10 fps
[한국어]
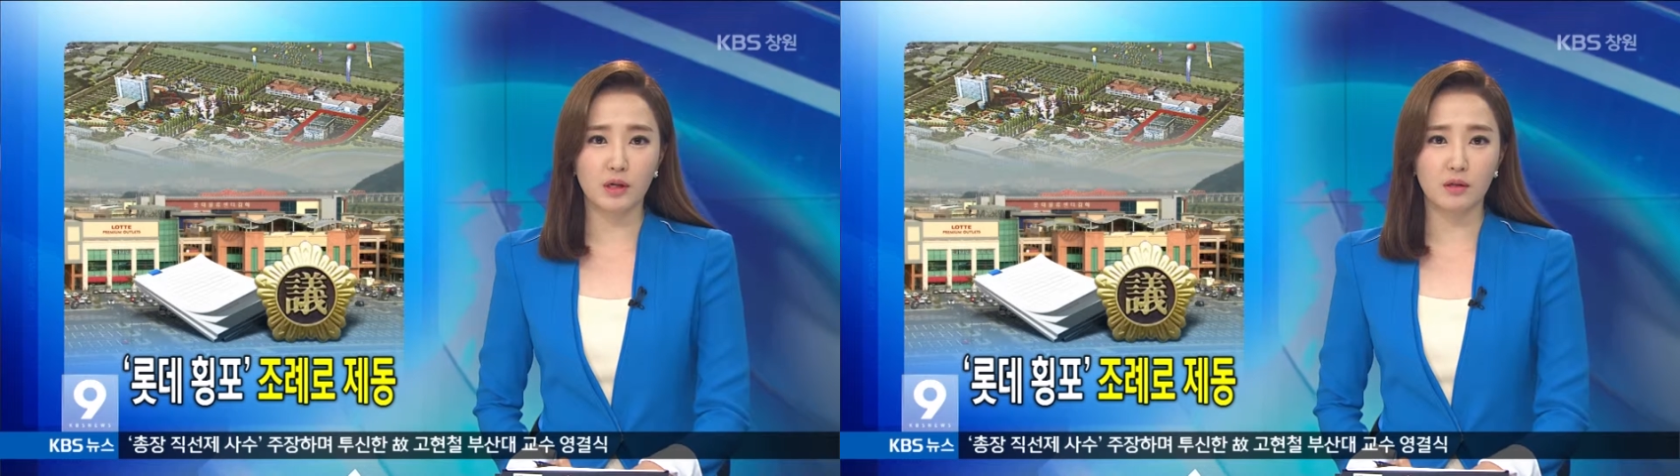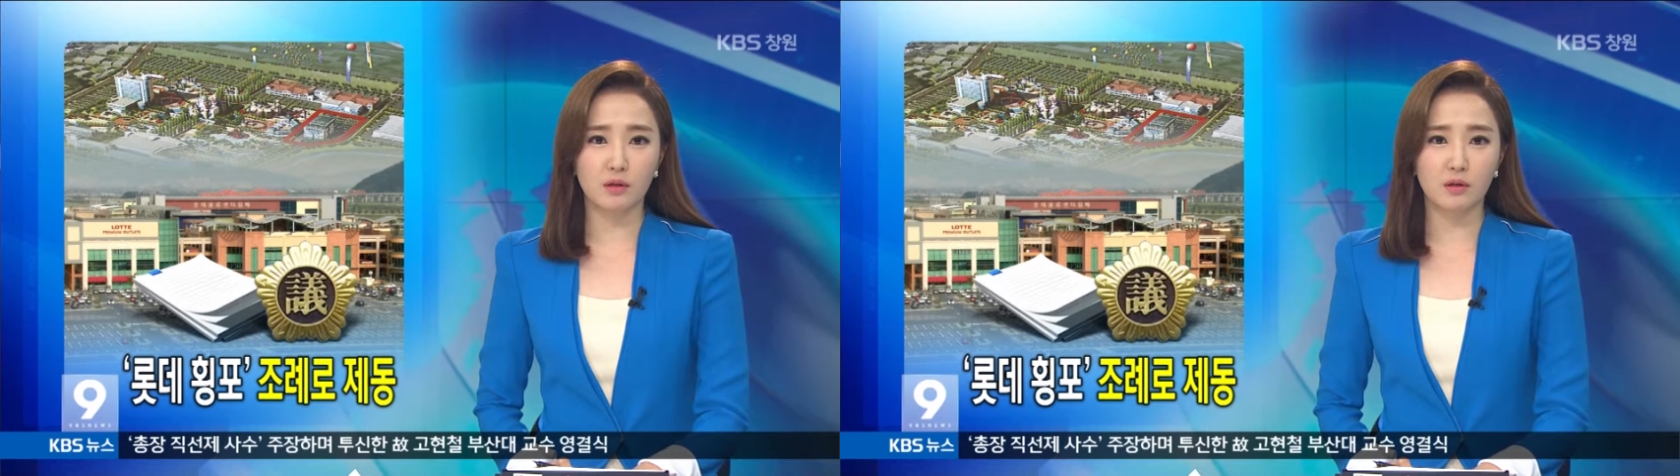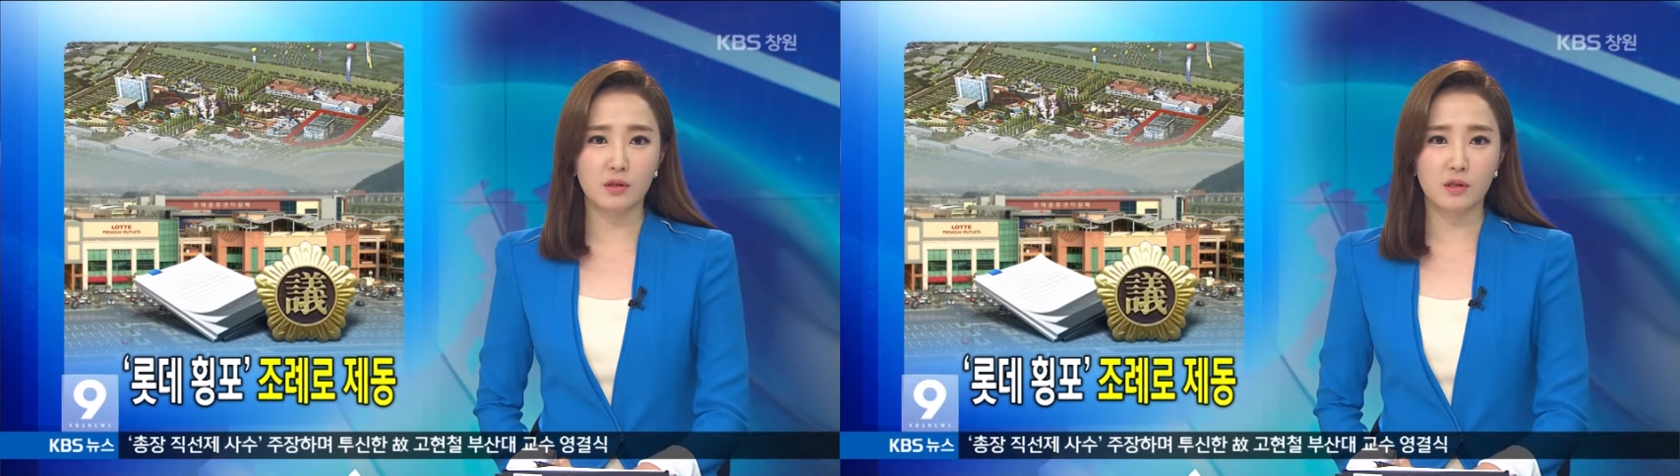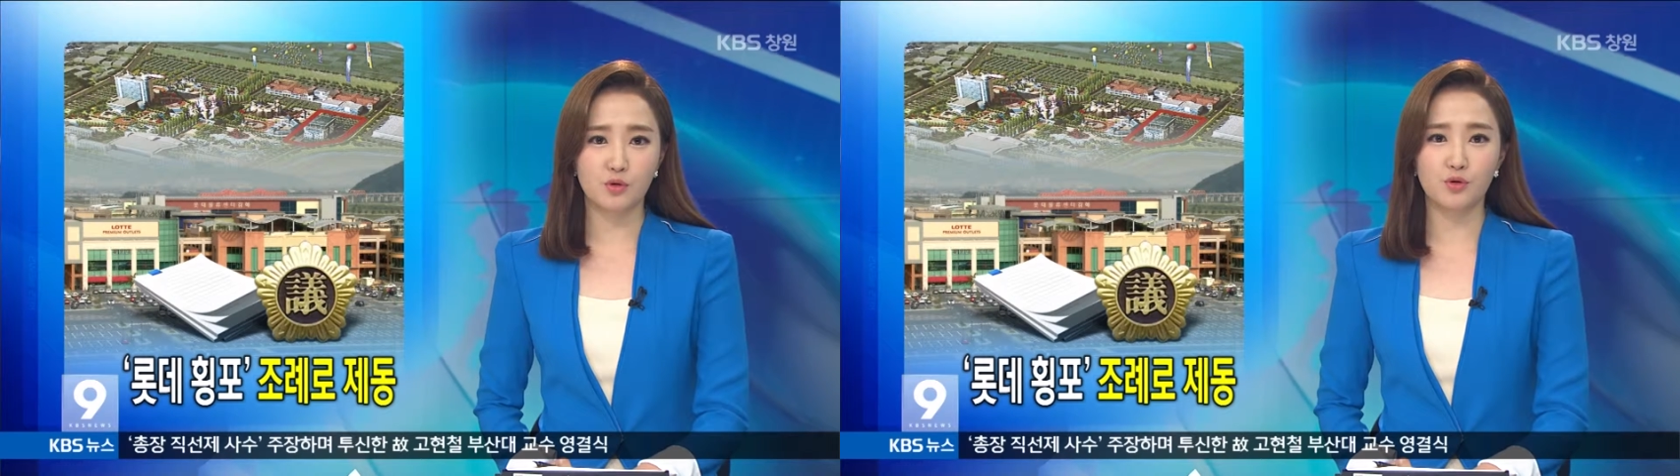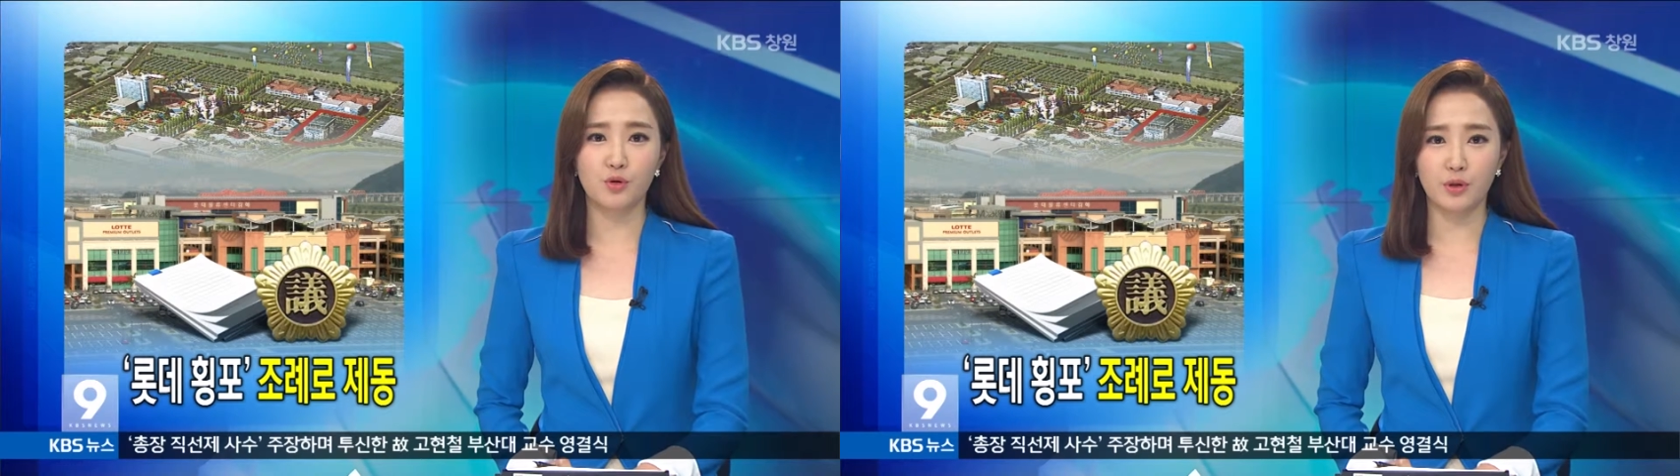하는 것이
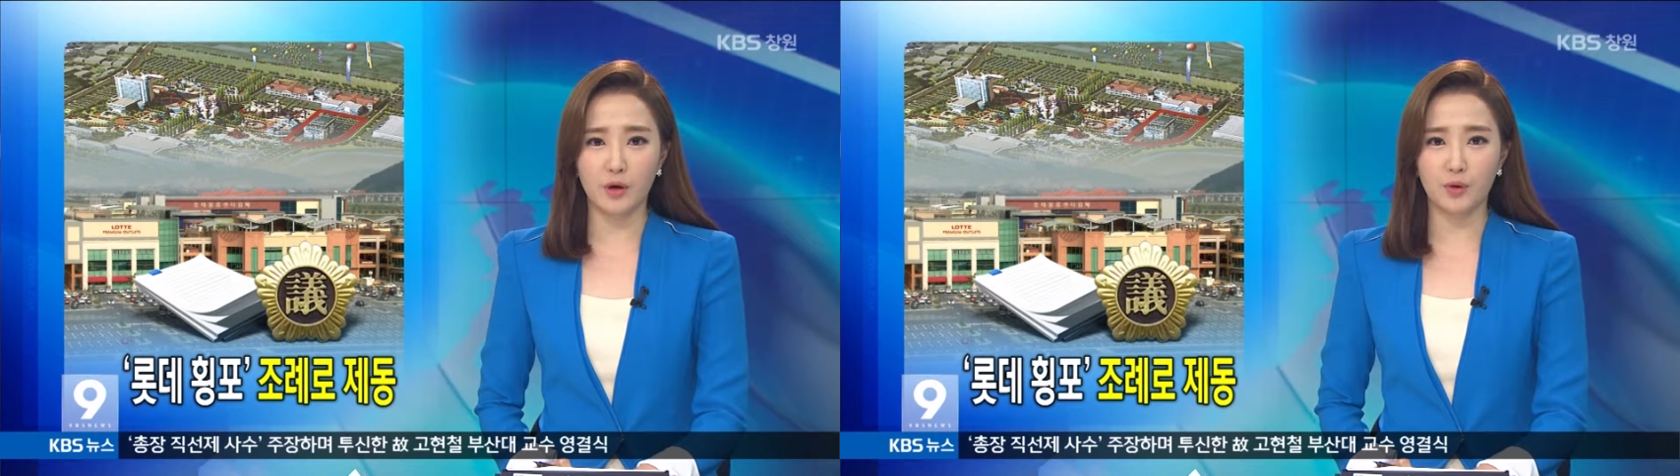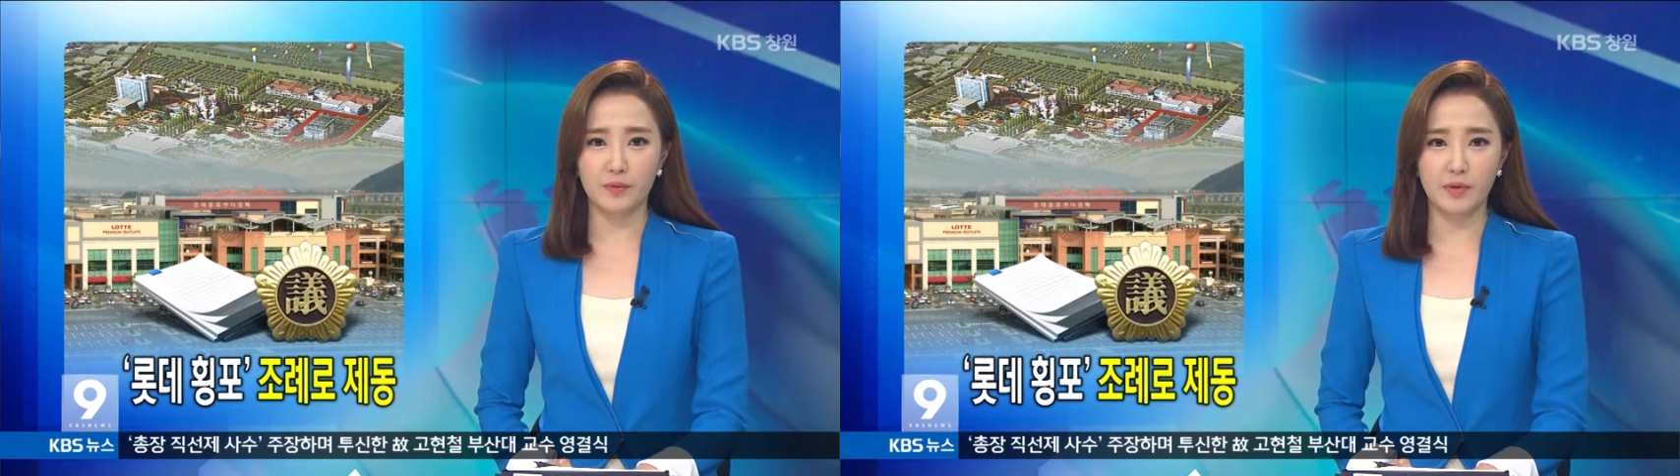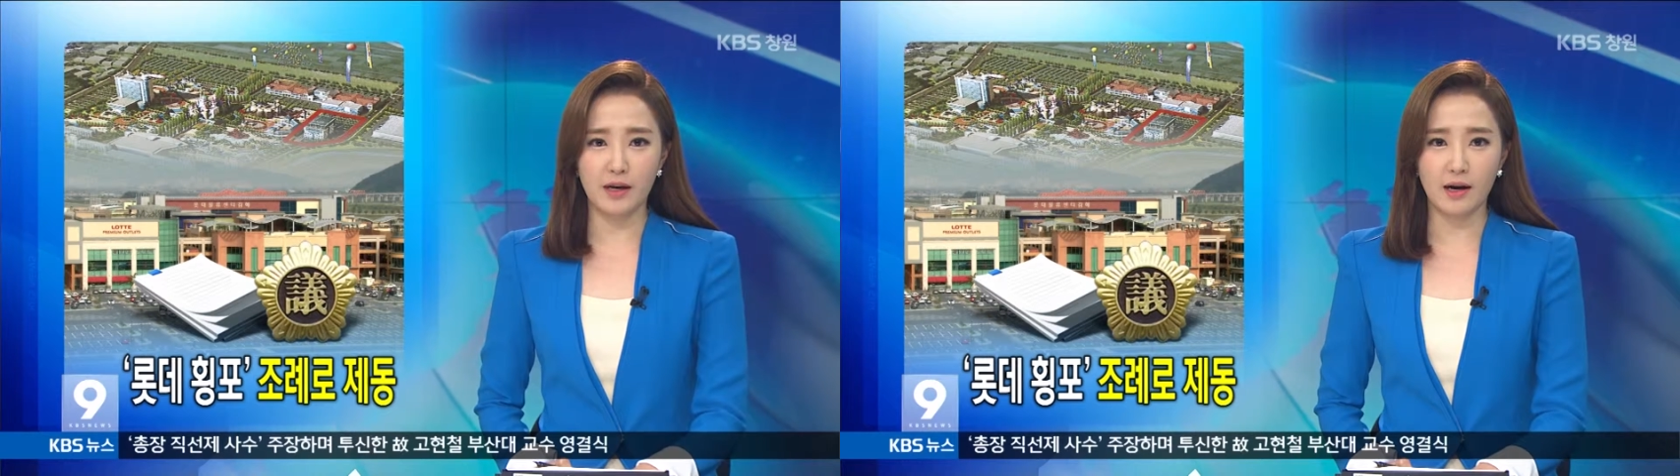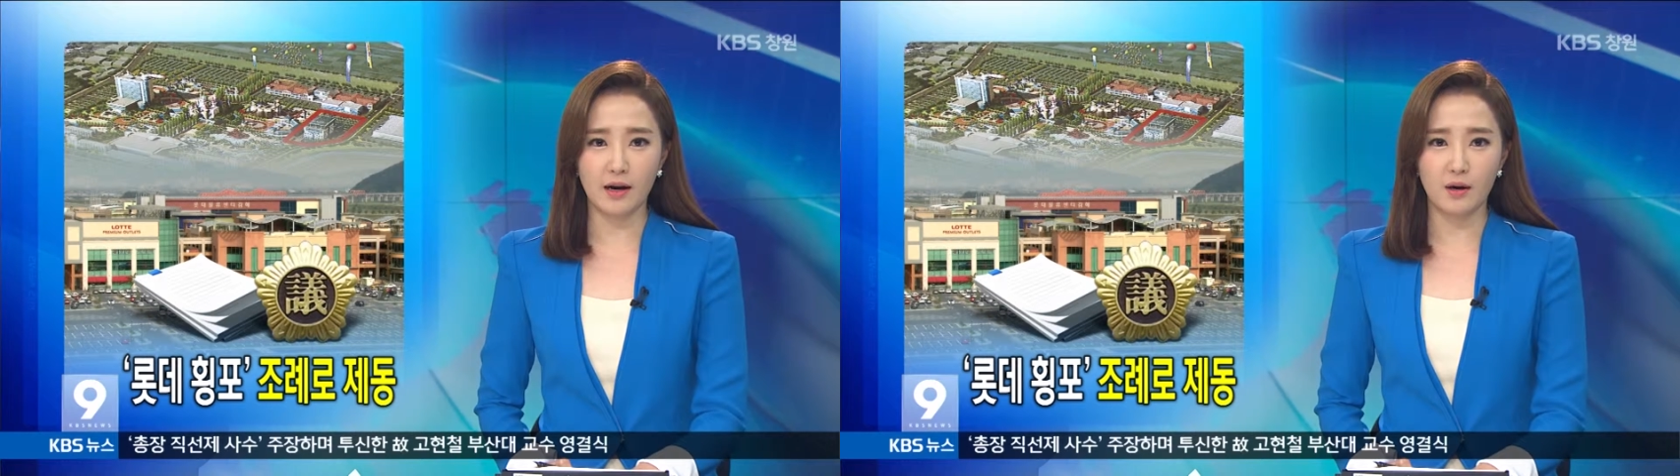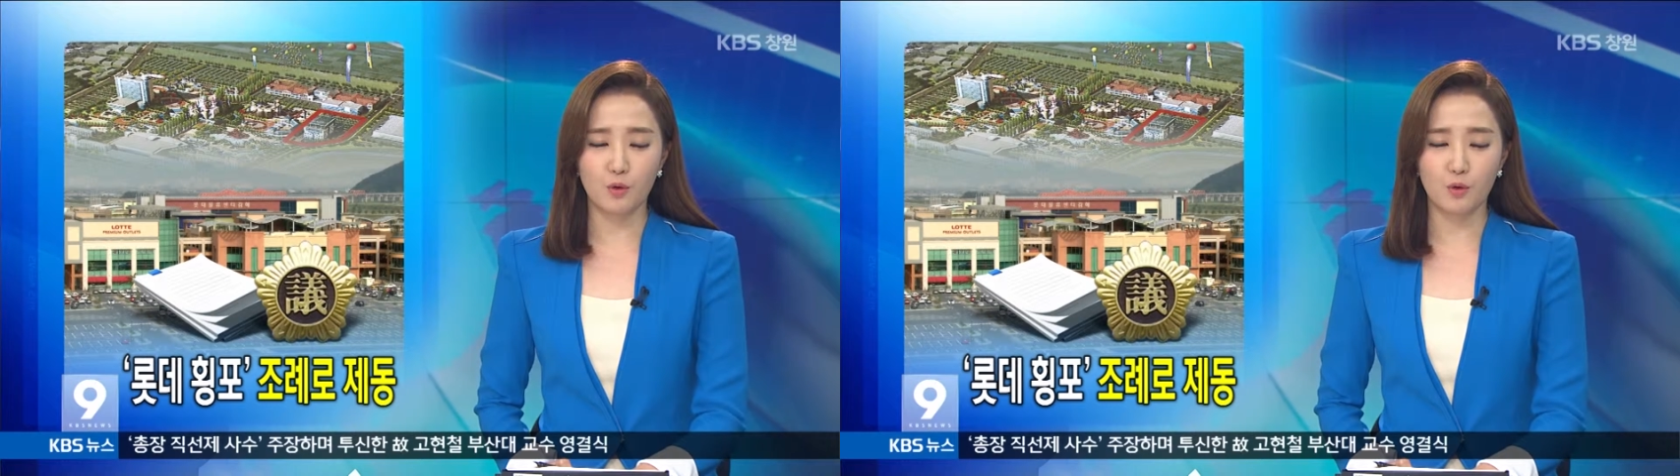주요 내용입니다.